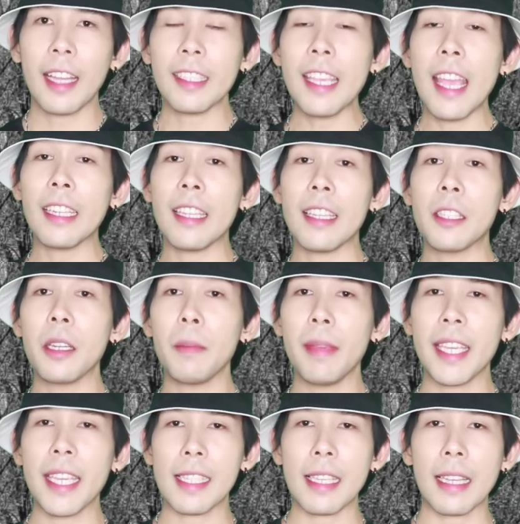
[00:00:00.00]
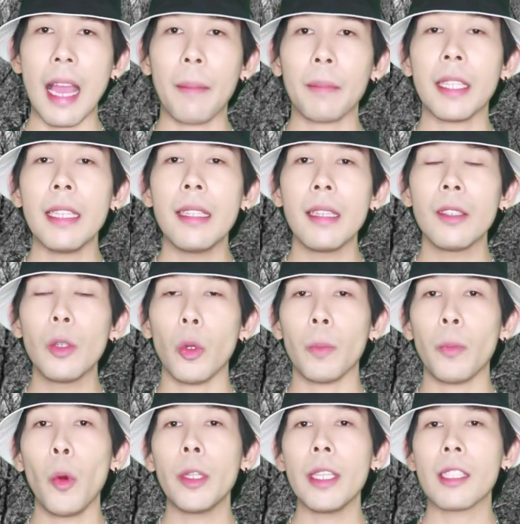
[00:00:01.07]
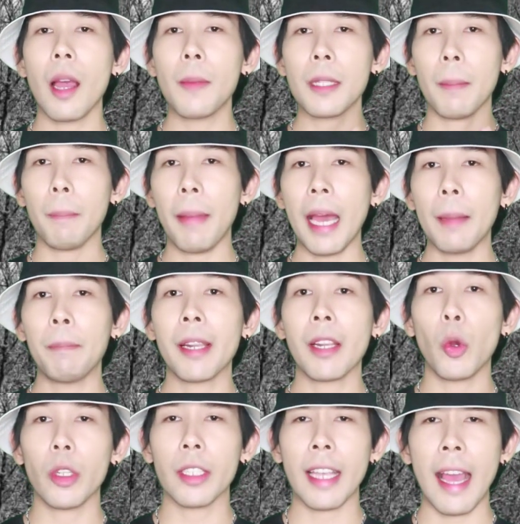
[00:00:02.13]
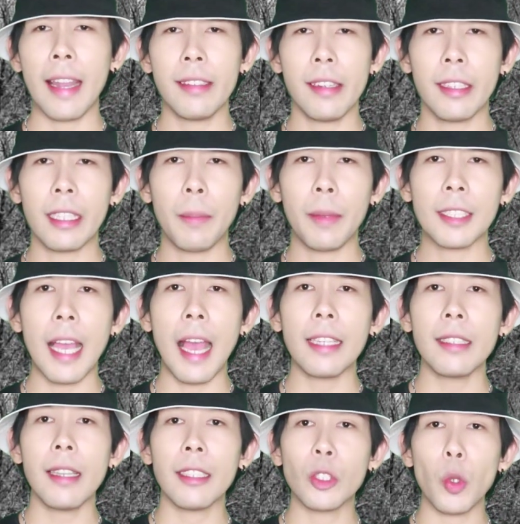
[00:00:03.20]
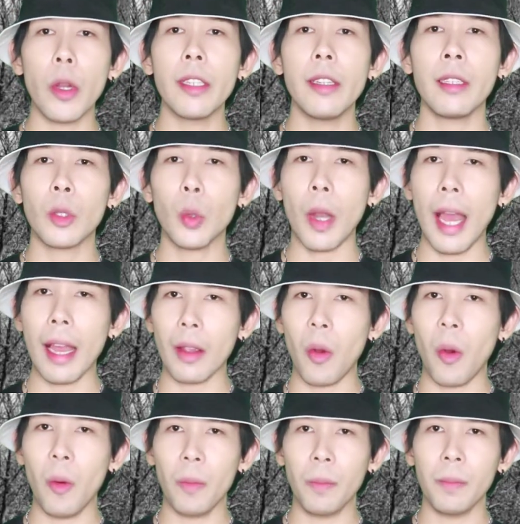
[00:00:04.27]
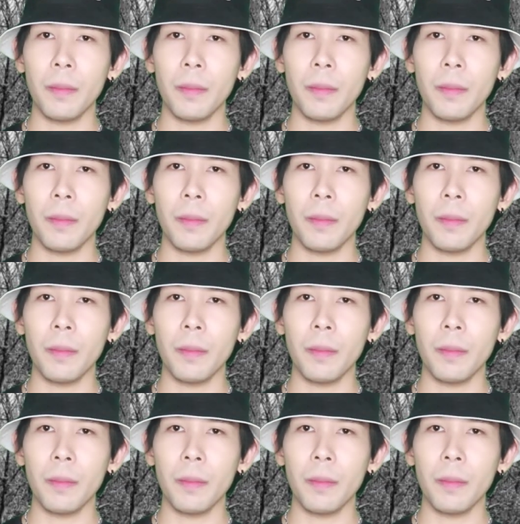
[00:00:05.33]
ถานที่แห่งนี้จึงมีกิจกรรมที่ดึงดูดผู้ที่ชอบสัมผัสปรากฏการเหนือธรรมชาติในช่วงเดือนตุลาคม